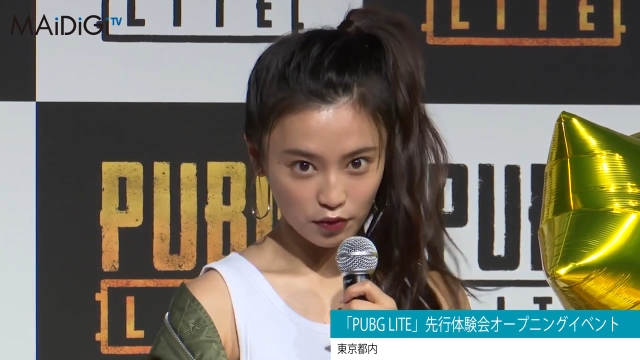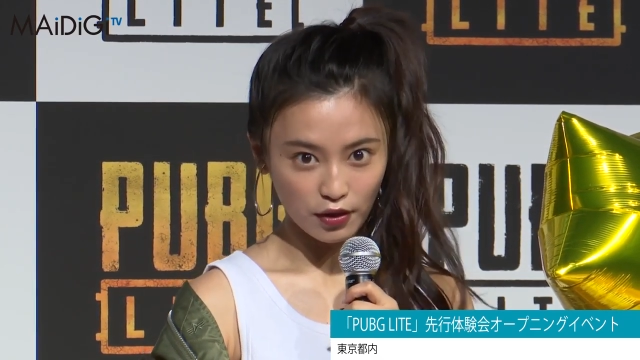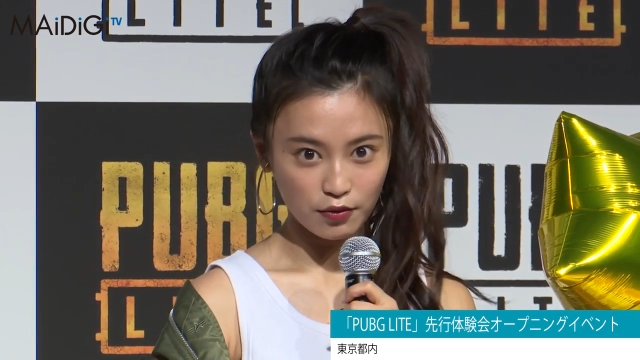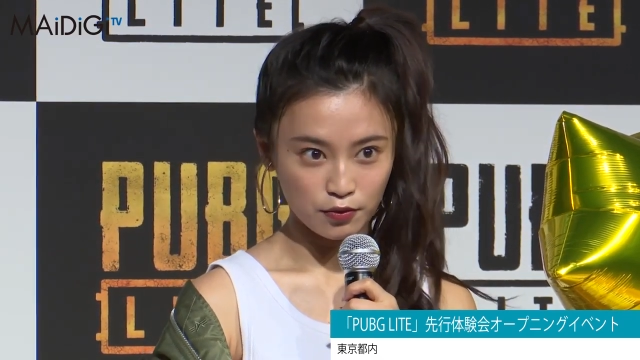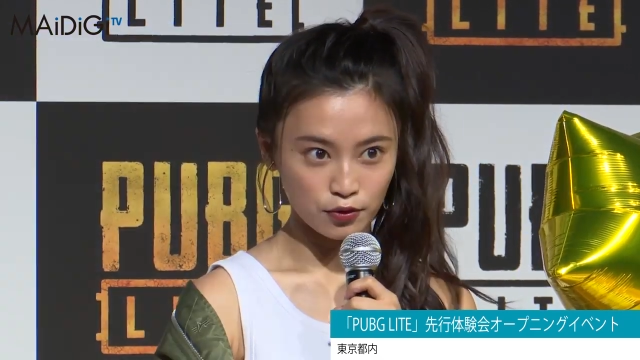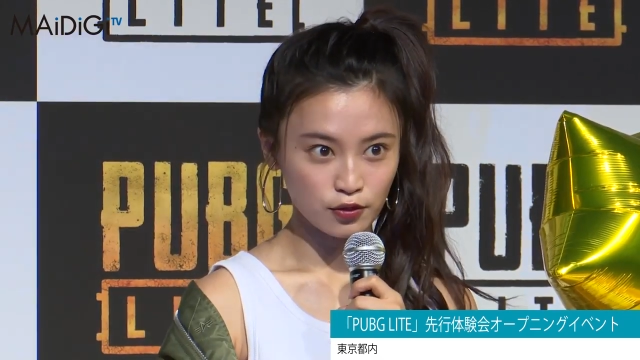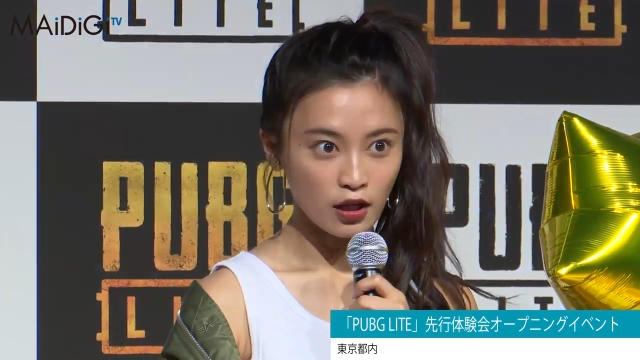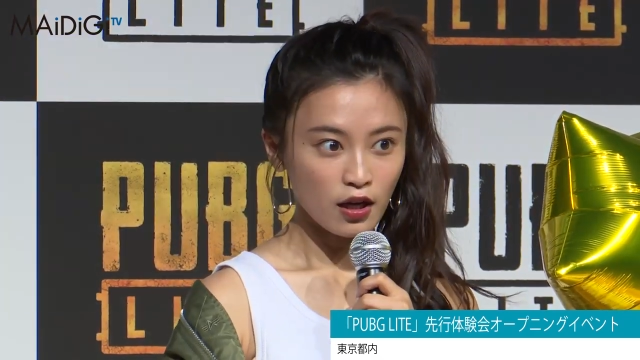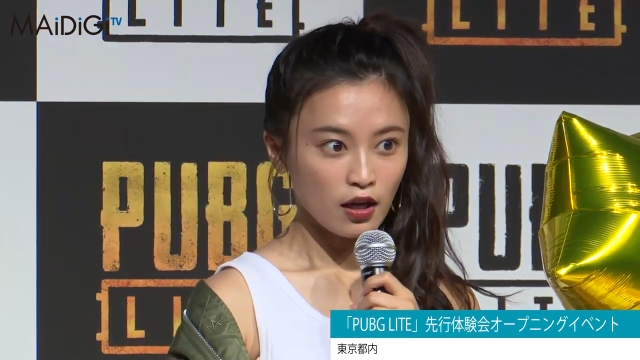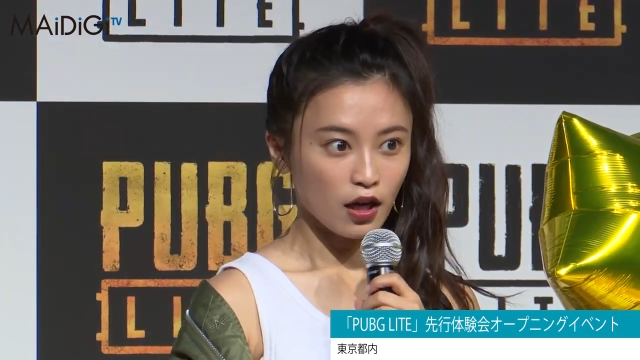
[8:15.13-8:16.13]
ていう
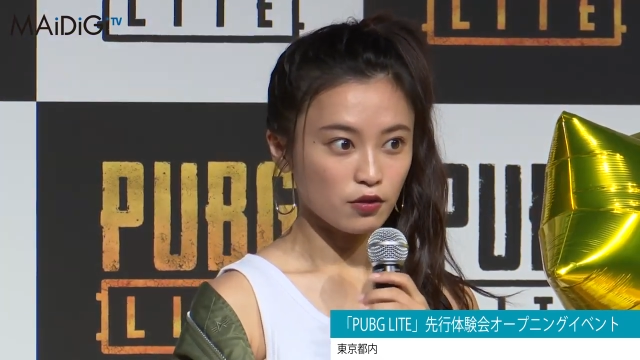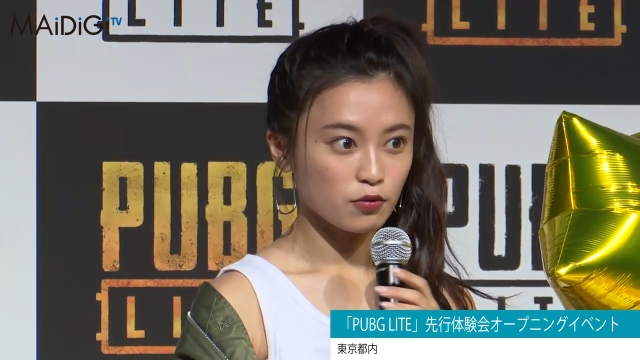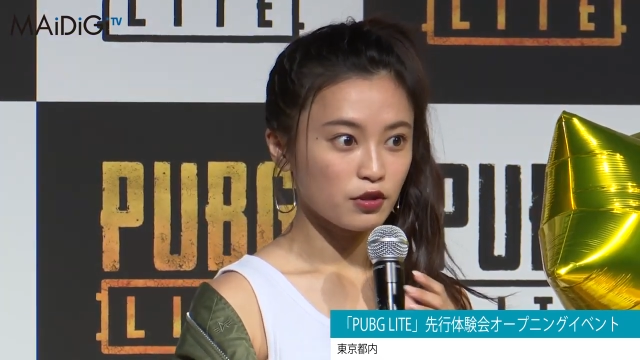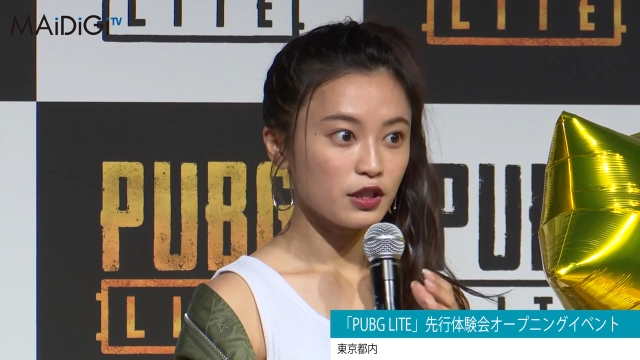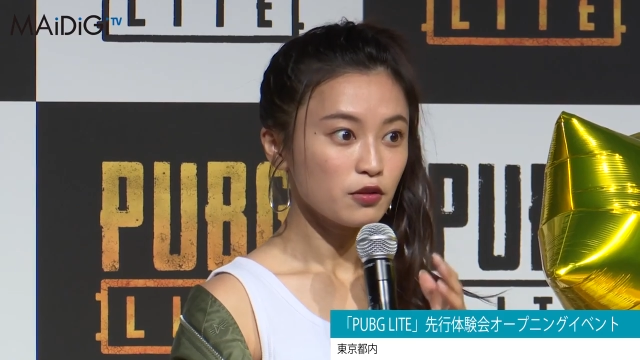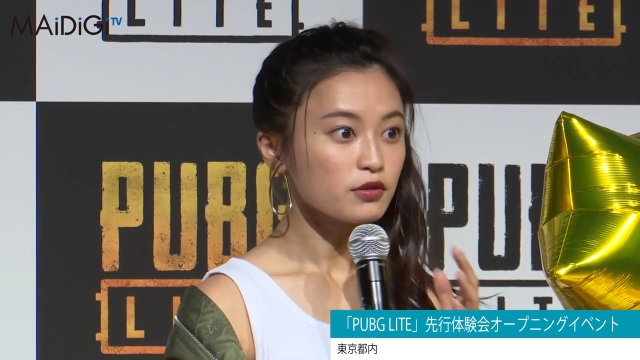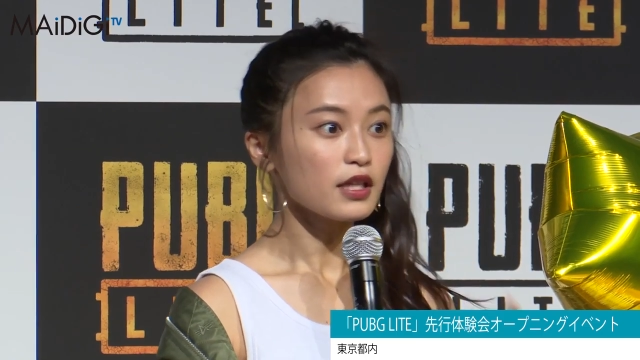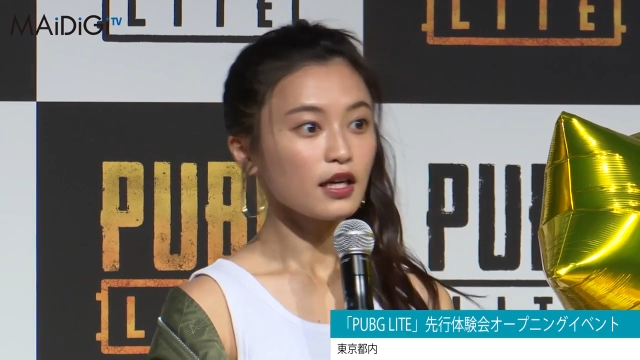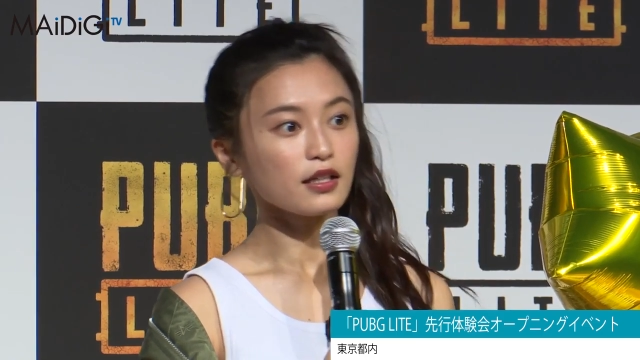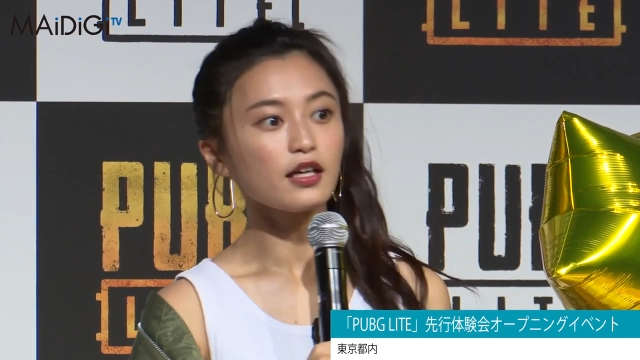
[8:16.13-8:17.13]
あのいろん
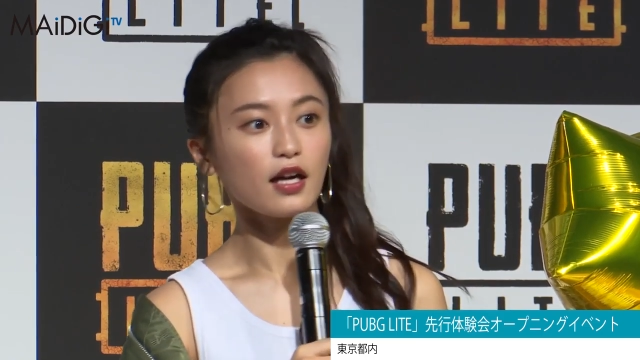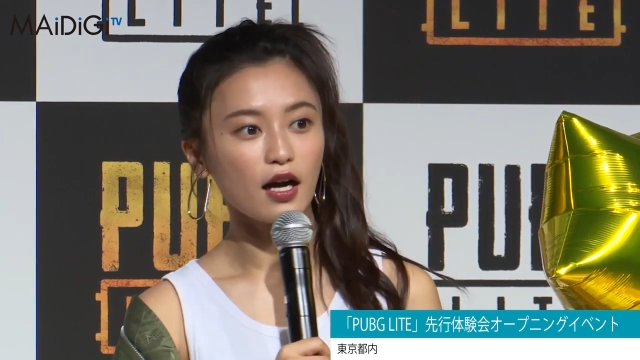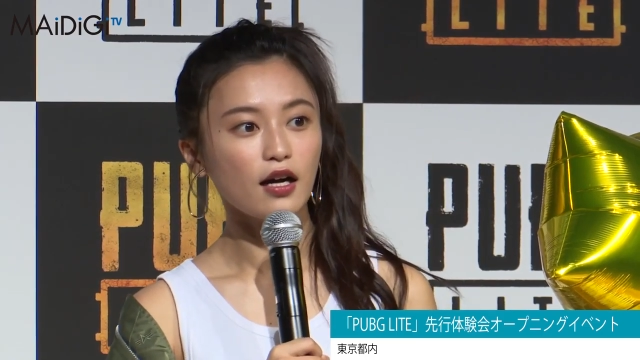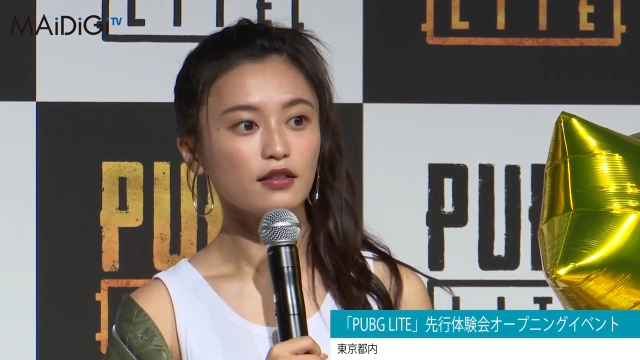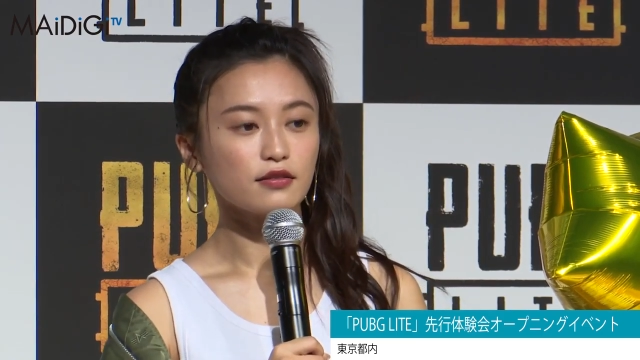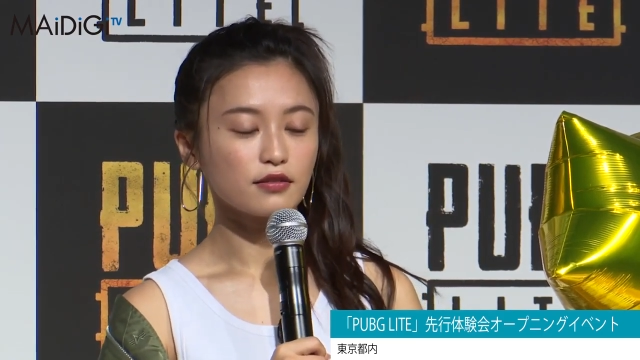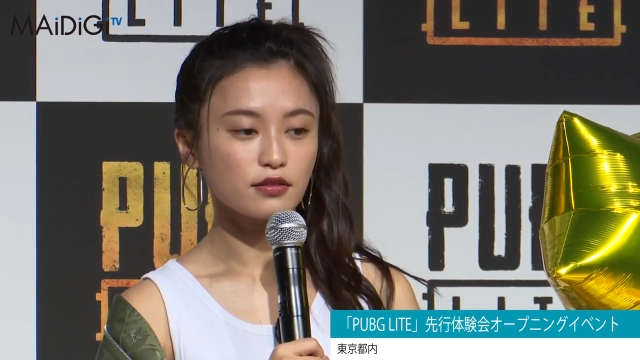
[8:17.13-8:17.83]
な方が